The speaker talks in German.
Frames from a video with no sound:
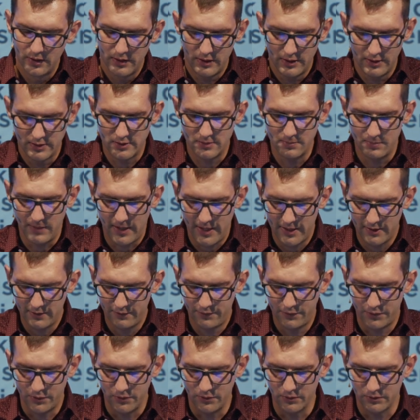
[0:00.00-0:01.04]
ist mein
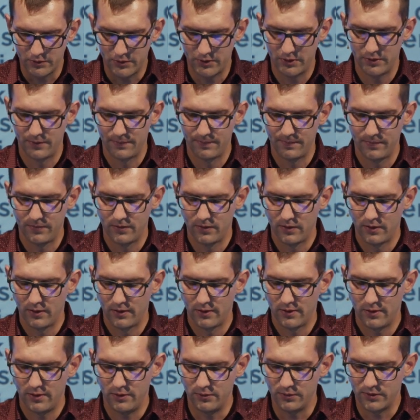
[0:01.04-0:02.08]
Volk
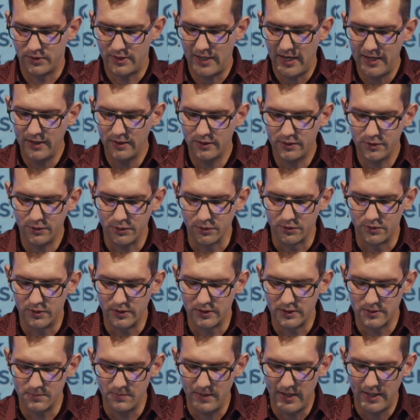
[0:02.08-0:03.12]
und dein Gott
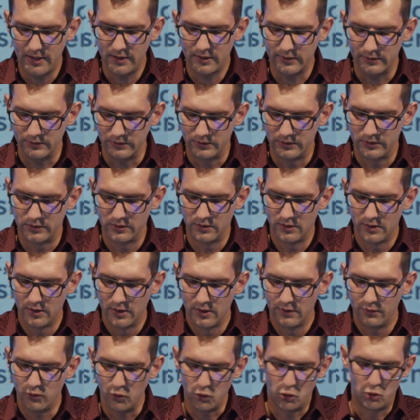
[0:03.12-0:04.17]
ist mein Gott.
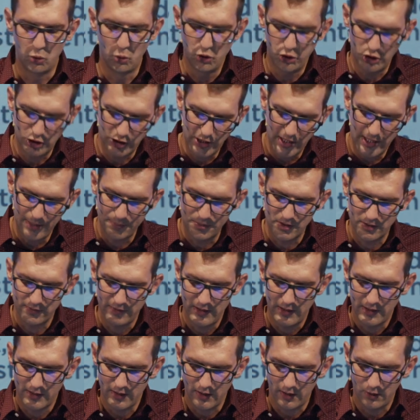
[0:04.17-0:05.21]
Wo du stirbst,
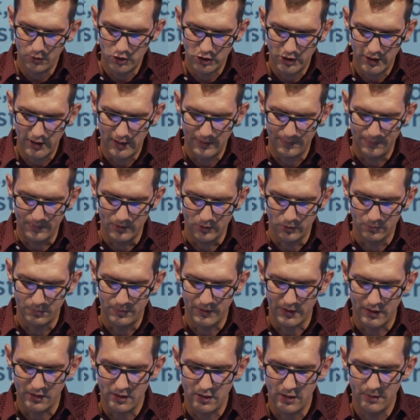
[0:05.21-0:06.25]
will ich auch sterben und
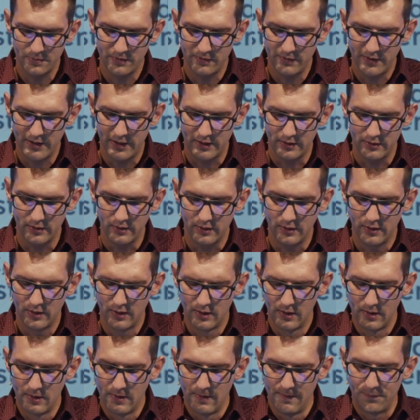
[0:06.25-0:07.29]
begraben werden.
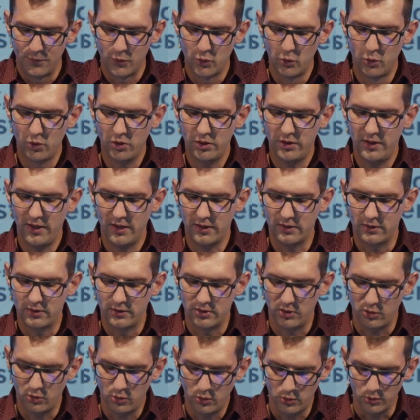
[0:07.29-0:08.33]
Nur der
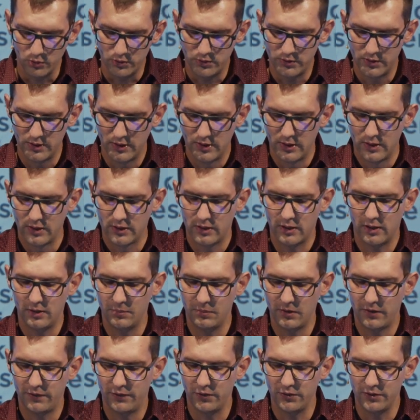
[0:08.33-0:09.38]
Tod kann
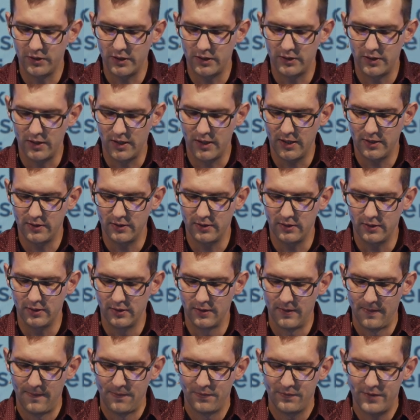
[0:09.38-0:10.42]
mich von dir trennen.
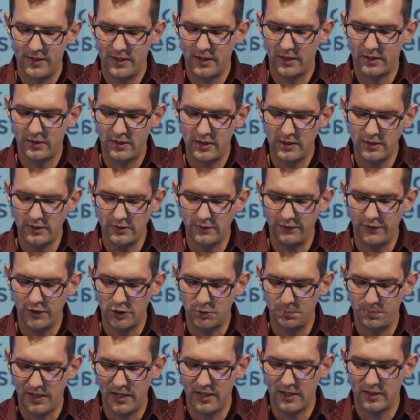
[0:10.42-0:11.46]
Wenn ich dieses
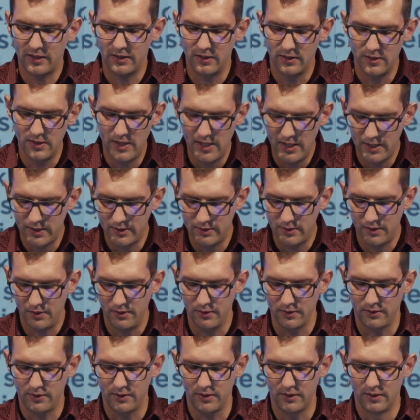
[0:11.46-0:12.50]
Versprechen nicht
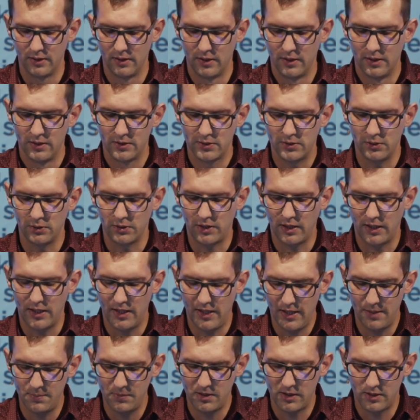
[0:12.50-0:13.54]
halte, soll der
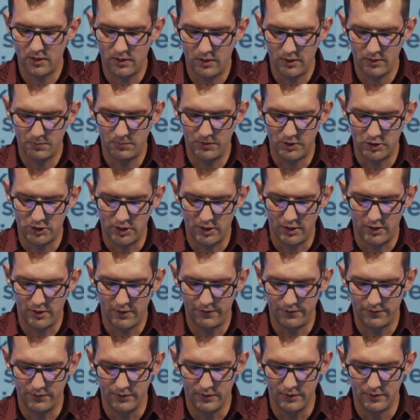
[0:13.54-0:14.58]
Herr mich hart
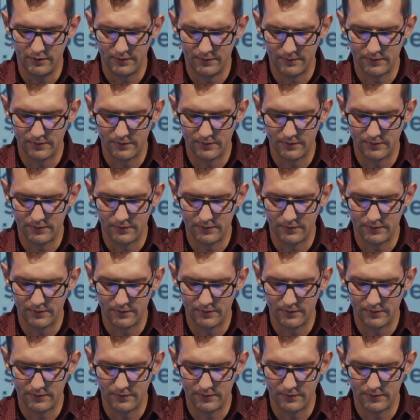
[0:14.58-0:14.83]
bestrafen.